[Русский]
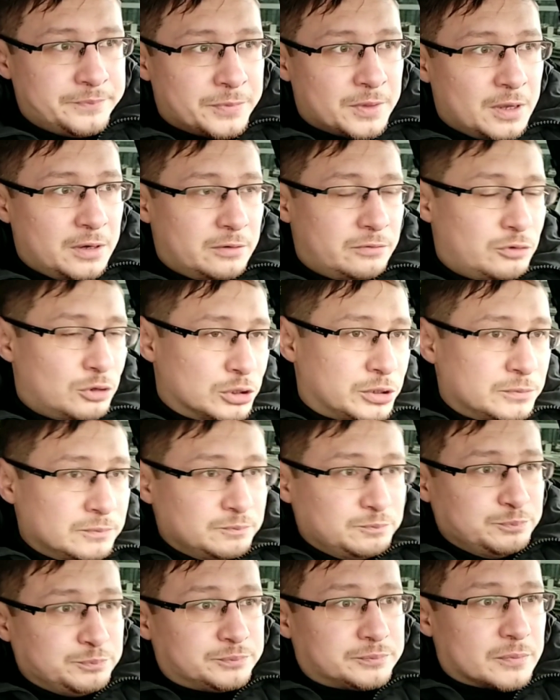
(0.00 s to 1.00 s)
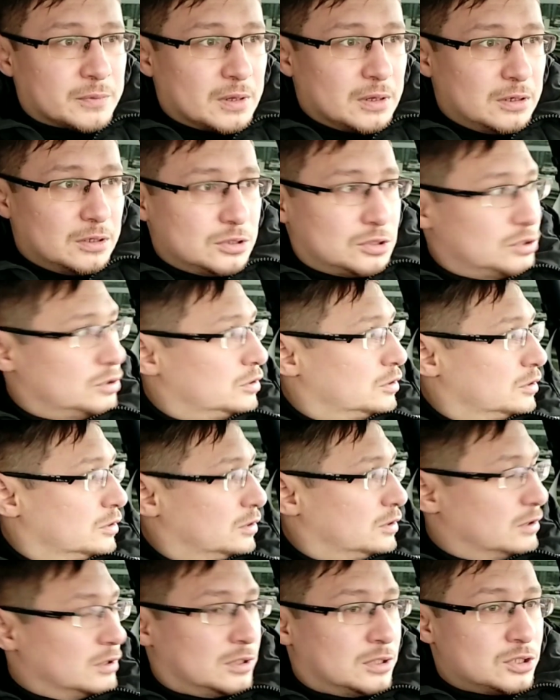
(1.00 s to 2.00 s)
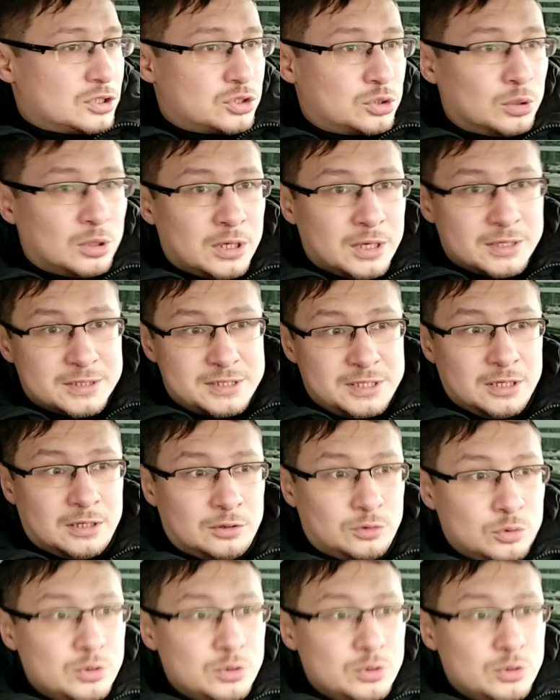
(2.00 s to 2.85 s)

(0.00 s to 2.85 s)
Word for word: Вот. А, что я сделал?